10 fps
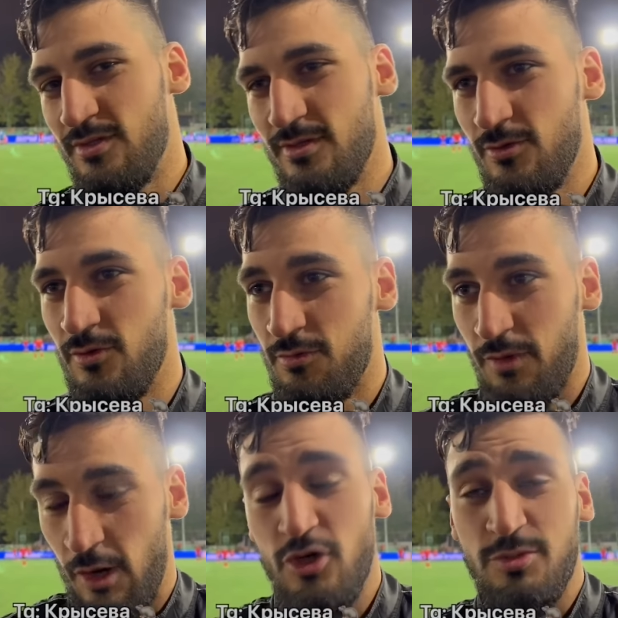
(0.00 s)
Ну,
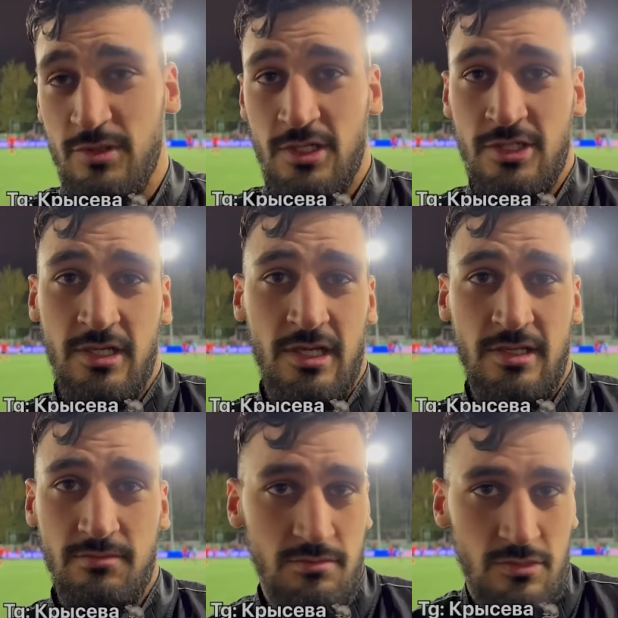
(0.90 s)
хорошее предложение,
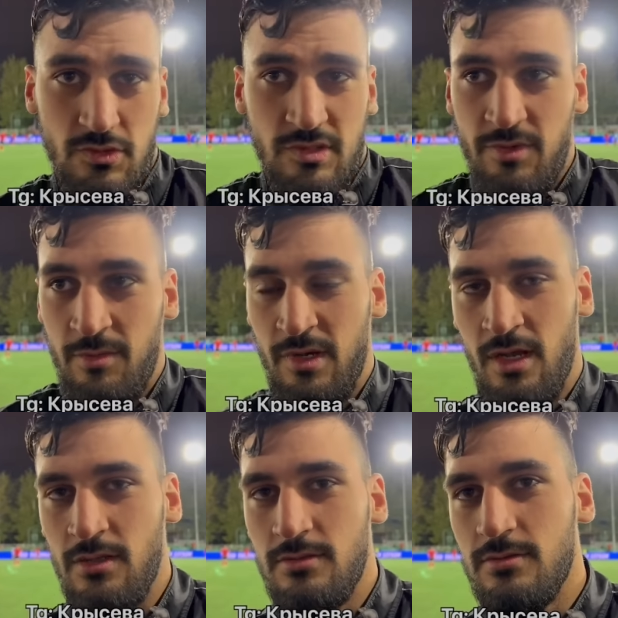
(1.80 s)
ну, типа, Амкал,
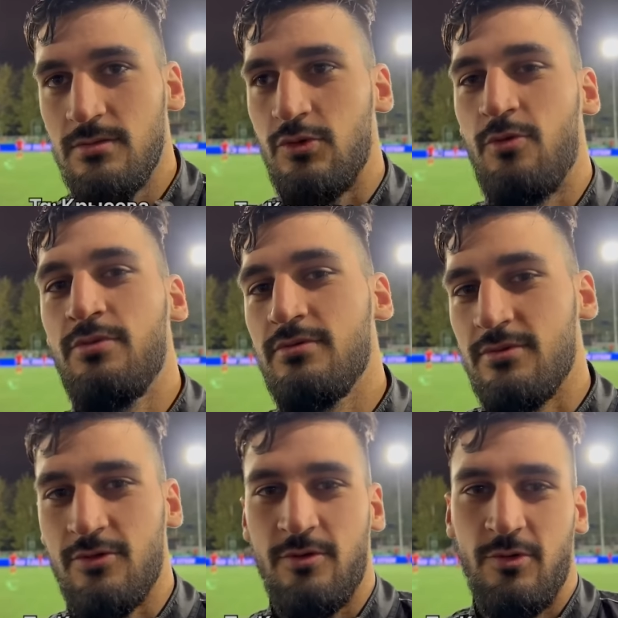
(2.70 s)
топ,
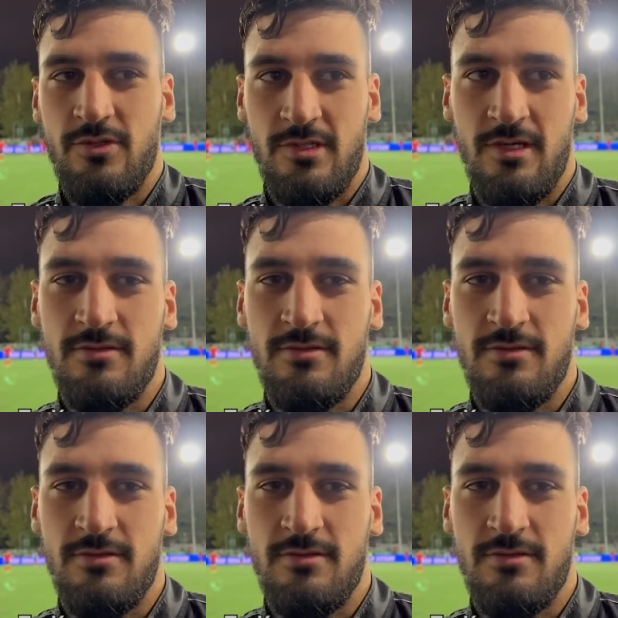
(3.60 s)
что я могу сказать.